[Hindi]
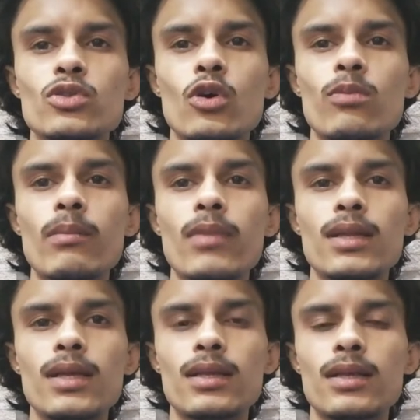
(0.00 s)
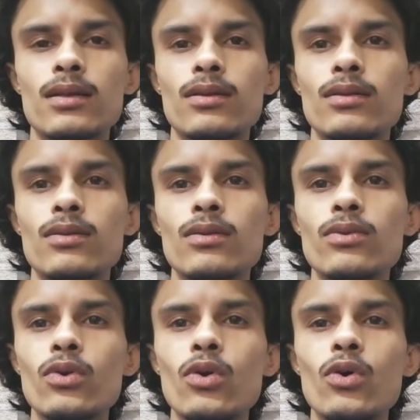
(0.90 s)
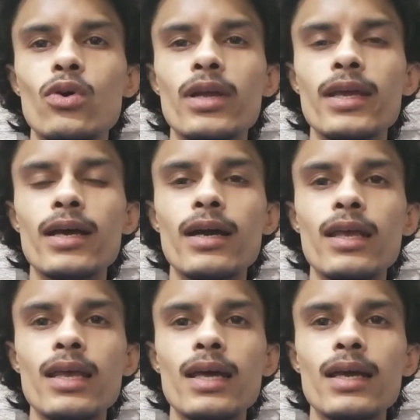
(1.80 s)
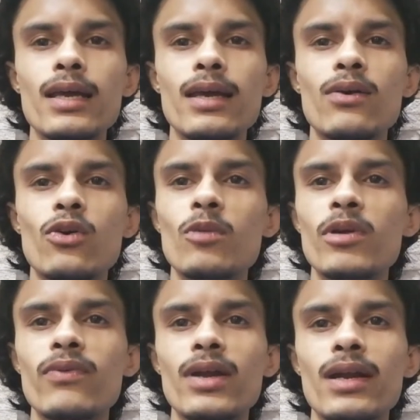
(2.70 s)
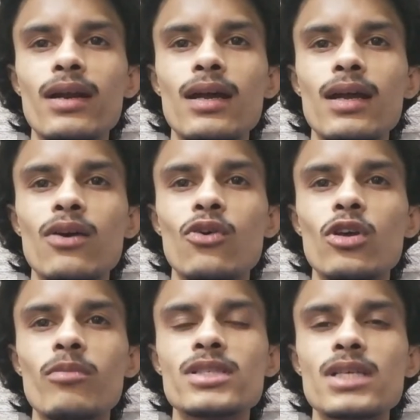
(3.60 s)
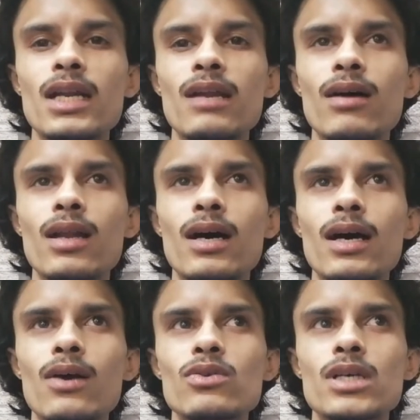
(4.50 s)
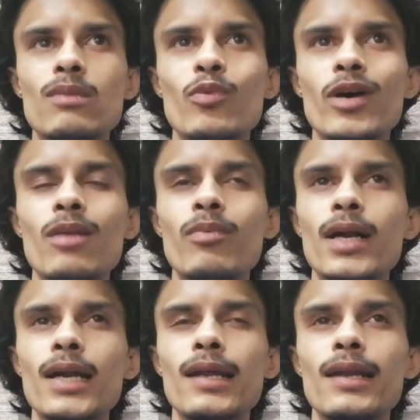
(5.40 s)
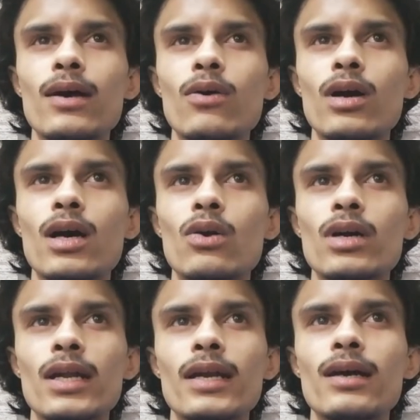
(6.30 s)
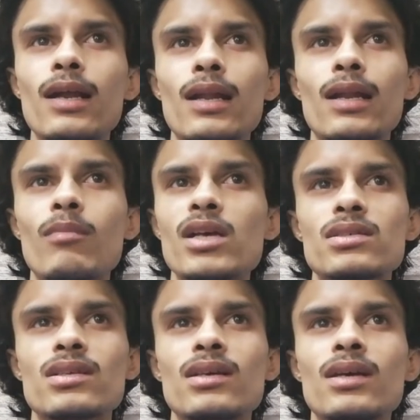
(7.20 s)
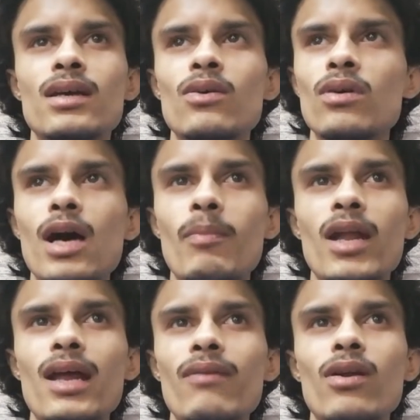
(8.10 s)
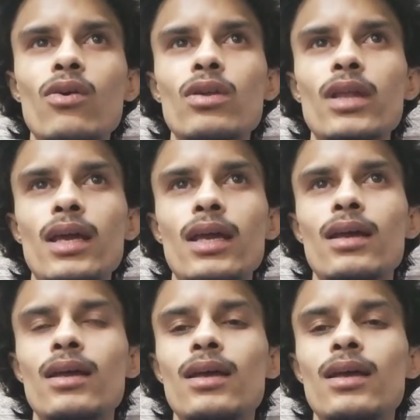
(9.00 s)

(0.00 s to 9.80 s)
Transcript: सौ रुपये मिलते थे तो लोगों ने क्या किया है कि कोई भी फ्रेंड आ रहा है कोई भी जानने वाला आ रहा है उसका मोबाइल पकड़ लेना है और अकाउंट क्रिएट कर लेना है बस अपना रेफ़र कोड दे के